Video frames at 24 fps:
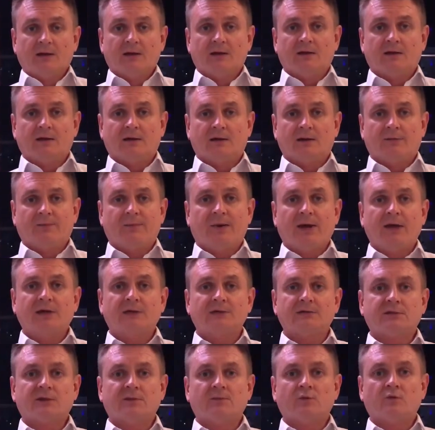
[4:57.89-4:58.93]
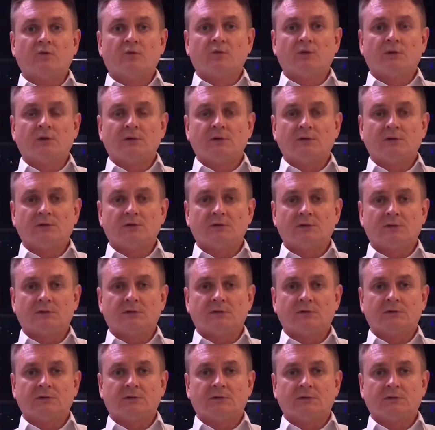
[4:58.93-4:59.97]
А, поэтому
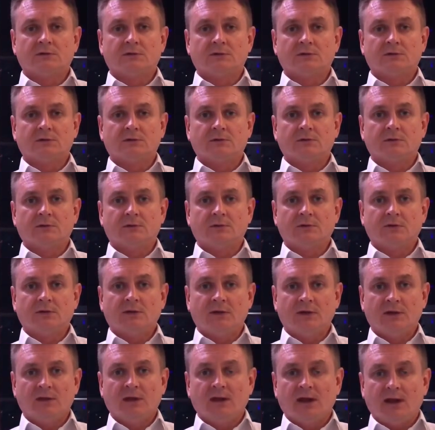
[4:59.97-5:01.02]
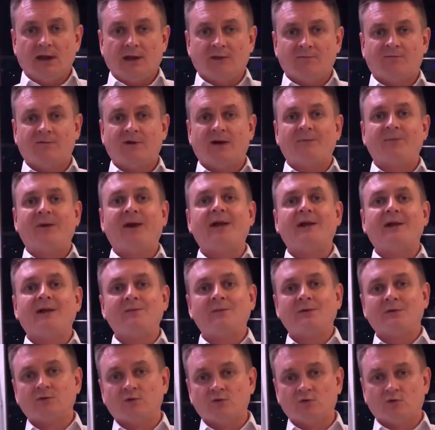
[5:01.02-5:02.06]
э, я вам
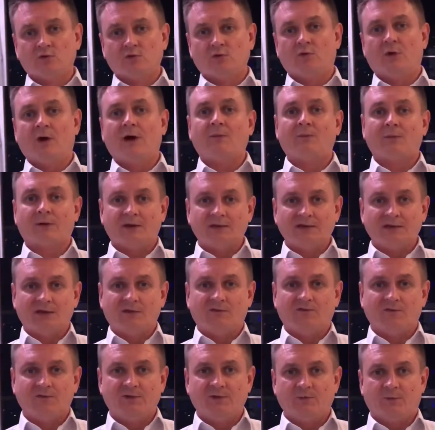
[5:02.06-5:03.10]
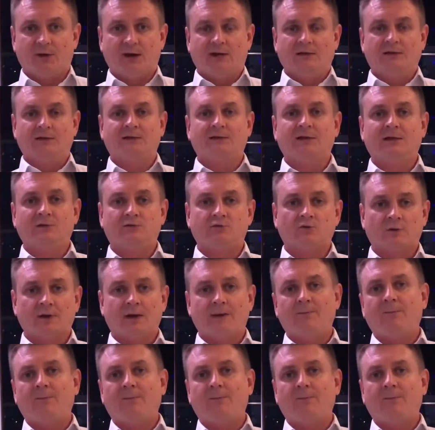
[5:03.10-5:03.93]
рекомендую обратить внимание на эту